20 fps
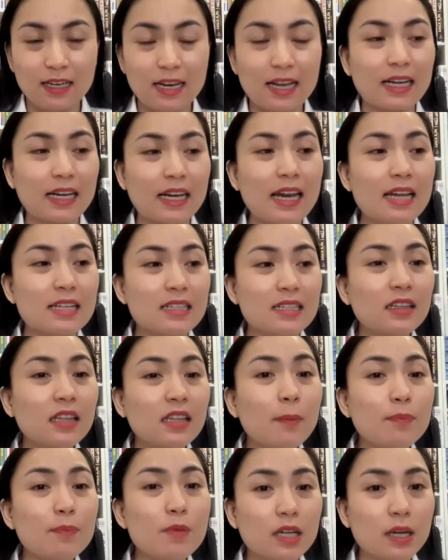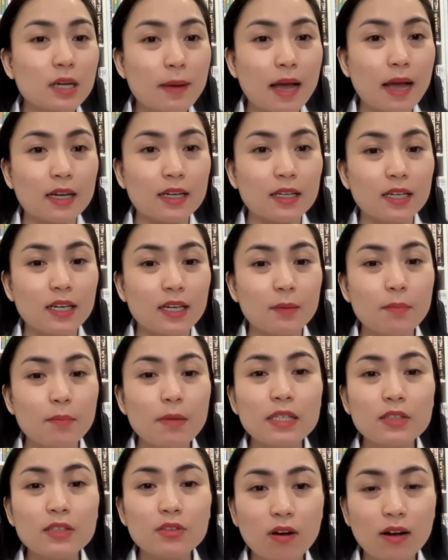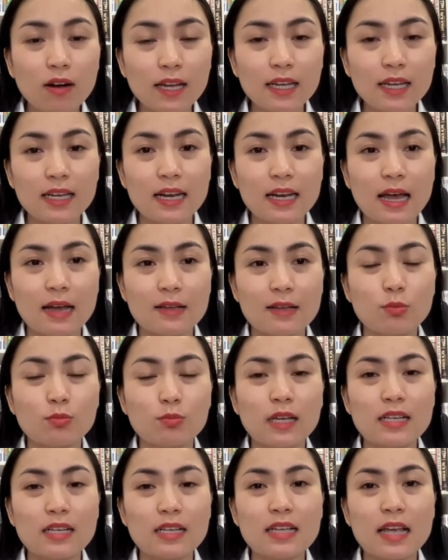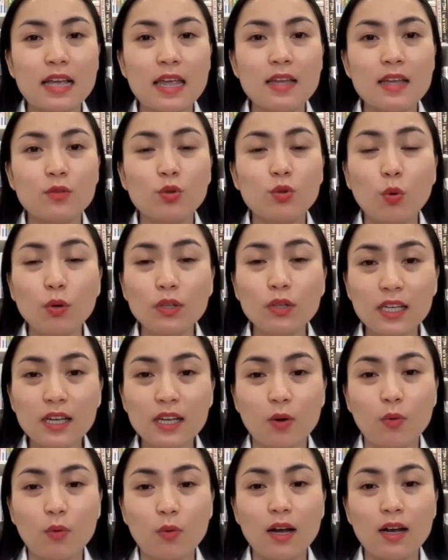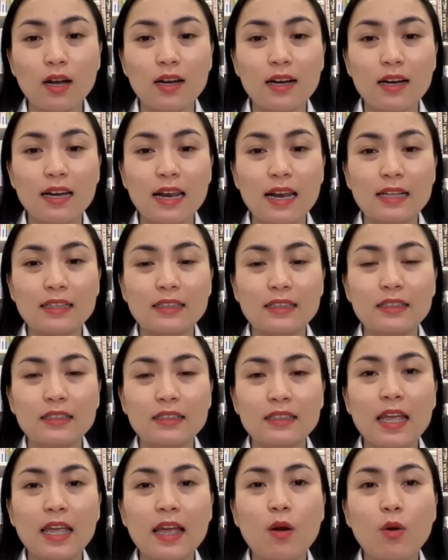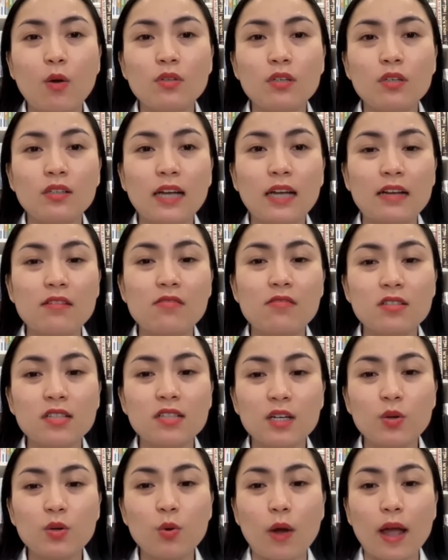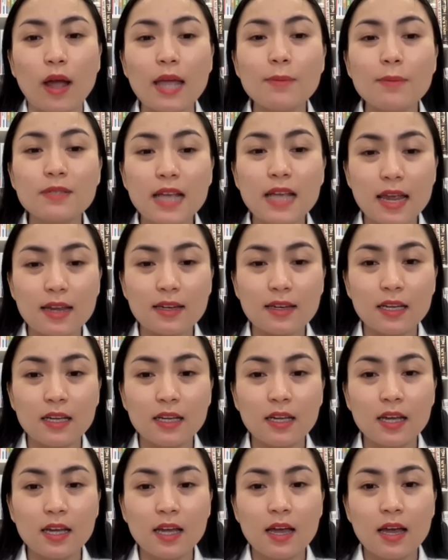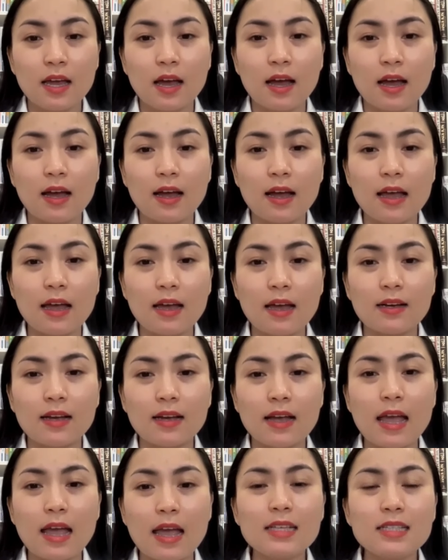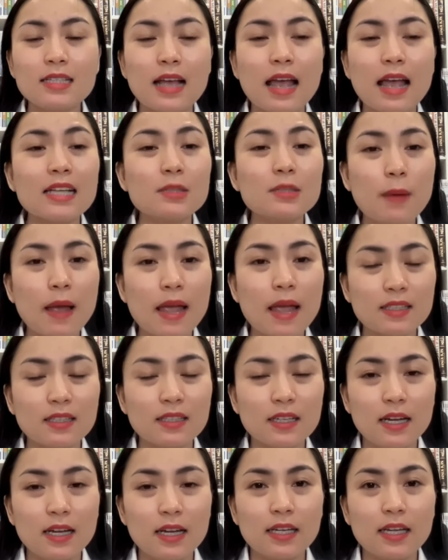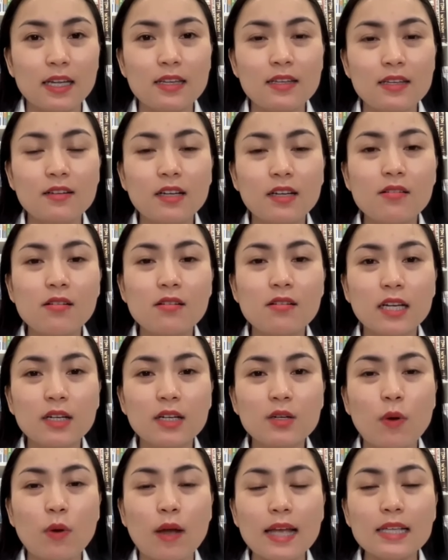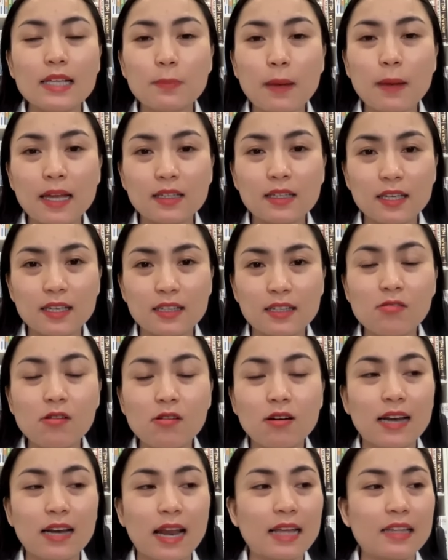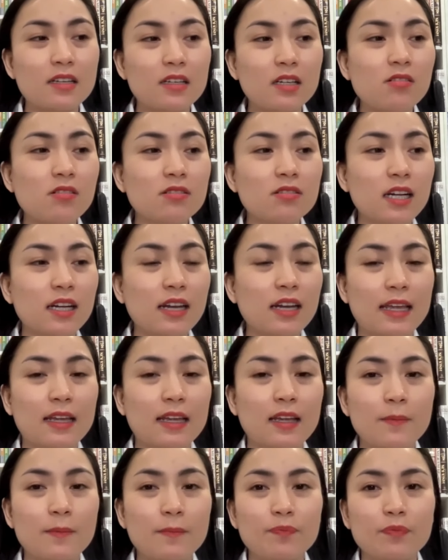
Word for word: là cái này là rất thấp nha các bạn bình thường ấy là chúng ta sẽ tối thiểu á là theo những cái hướng dẫn của Epstein à, S s pen thì những cái hướng dẫn của Espen thì thường là những cái hướng dẫn này